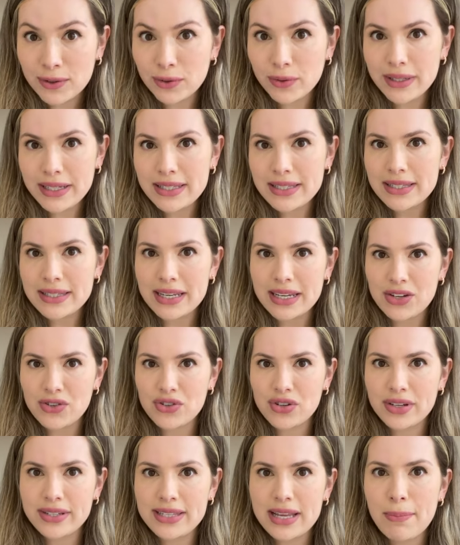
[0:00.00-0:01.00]
do
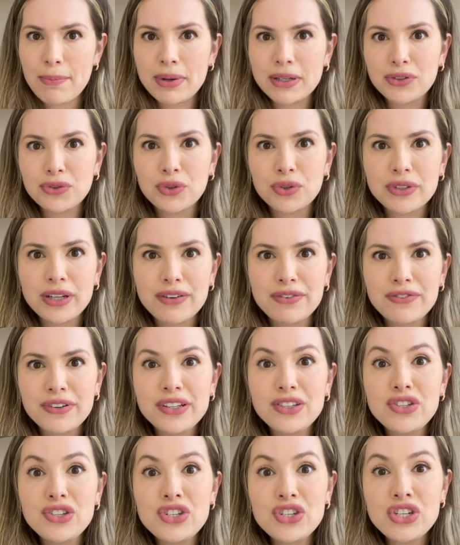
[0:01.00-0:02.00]
ensejo, esse abandono
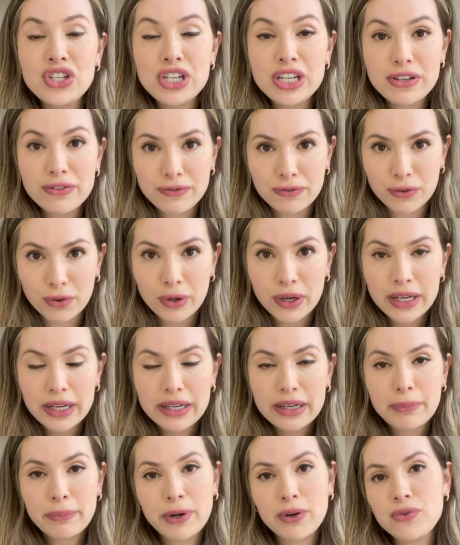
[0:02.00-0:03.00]
afetivo.
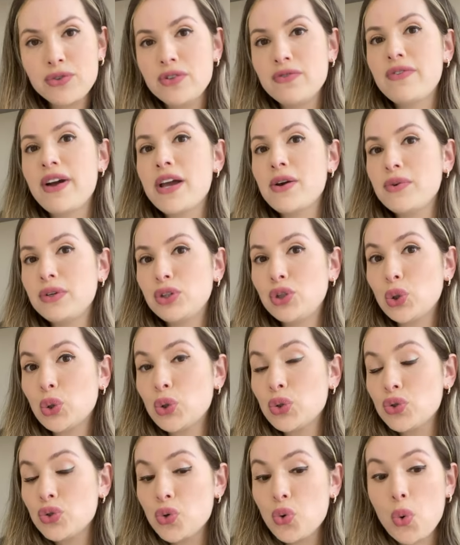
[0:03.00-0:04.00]
Para onde vai o
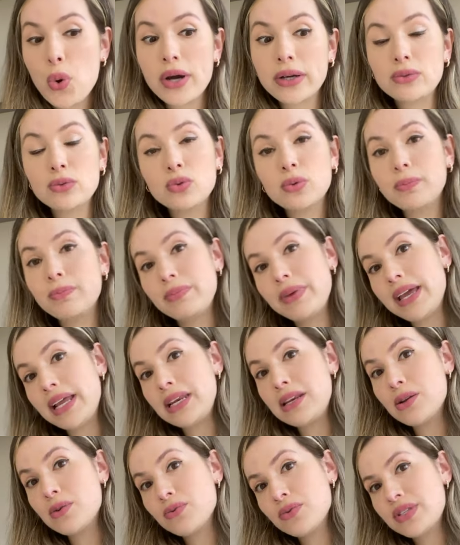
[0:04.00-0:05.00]
idoso quando
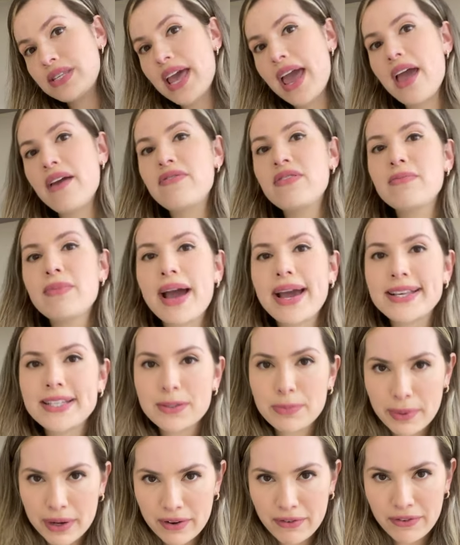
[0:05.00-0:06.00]
ele não serve mais
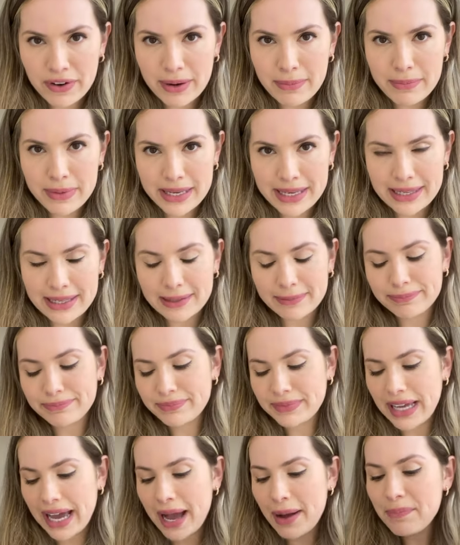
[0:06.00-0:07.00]
para a família,
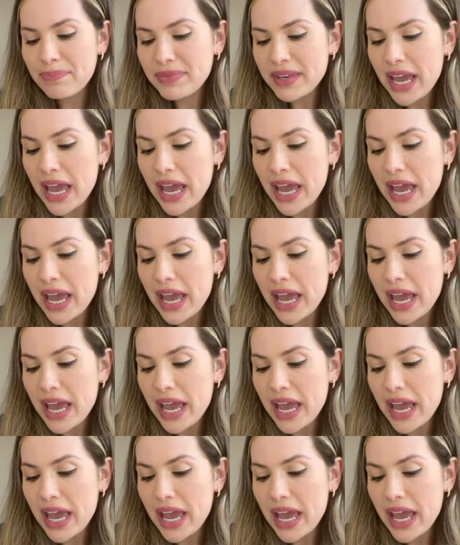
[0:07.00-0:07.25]
tá?